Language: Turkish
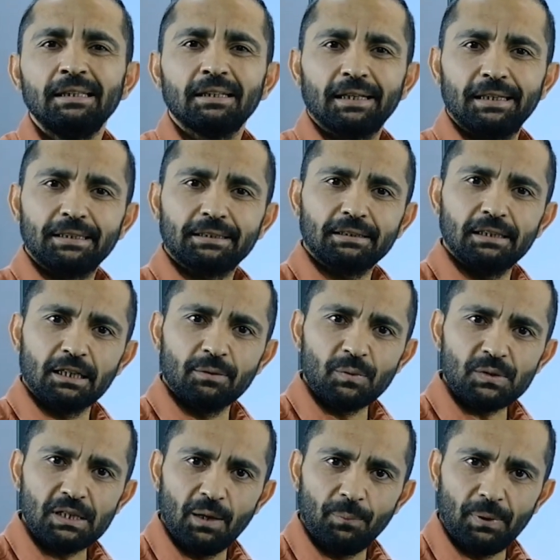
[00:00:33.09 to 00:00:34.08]

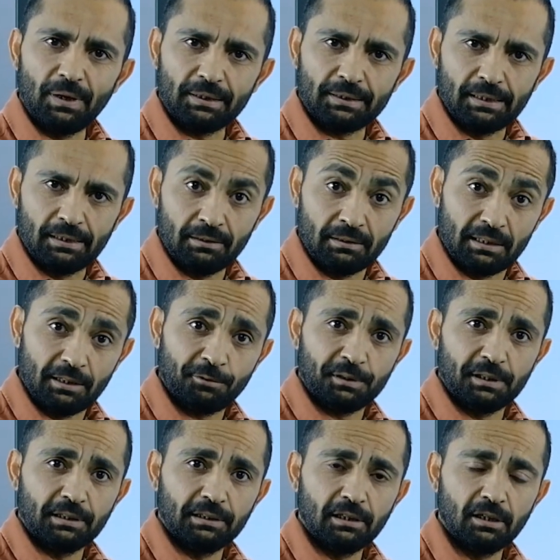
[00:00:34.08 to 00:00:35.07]
Kayıtlarımızı yaparken
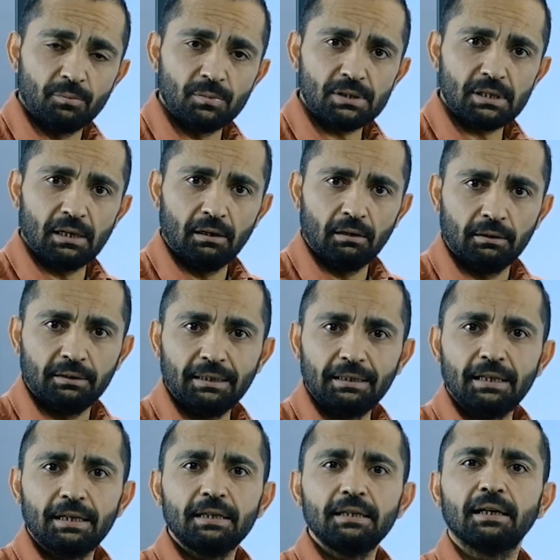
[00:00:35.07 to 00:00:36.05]
defterlerimize
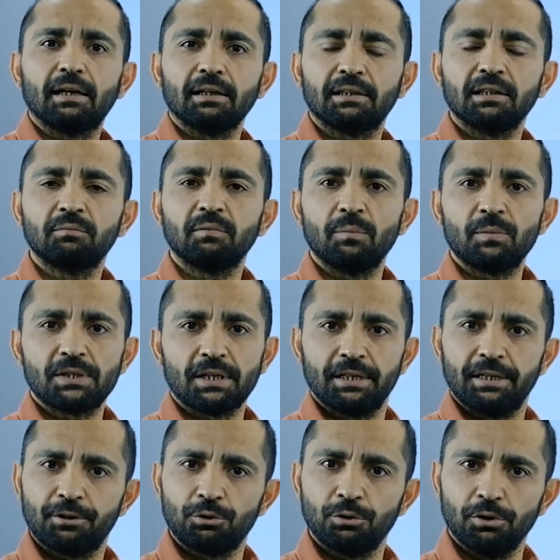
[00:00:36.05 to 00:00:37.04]
nelere dikkat etmemiz
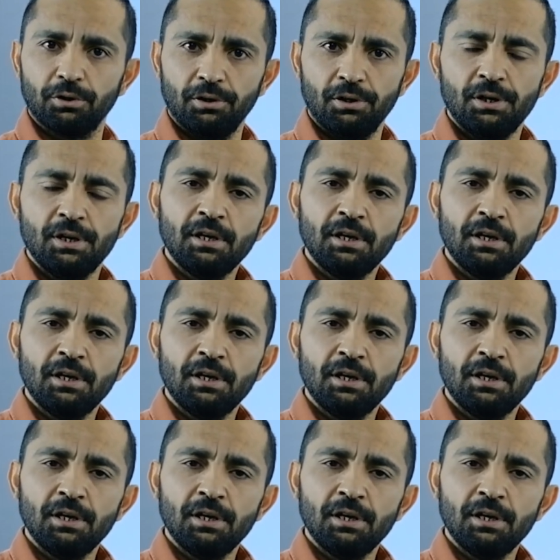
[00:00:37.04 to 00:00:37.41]
gerekiyor?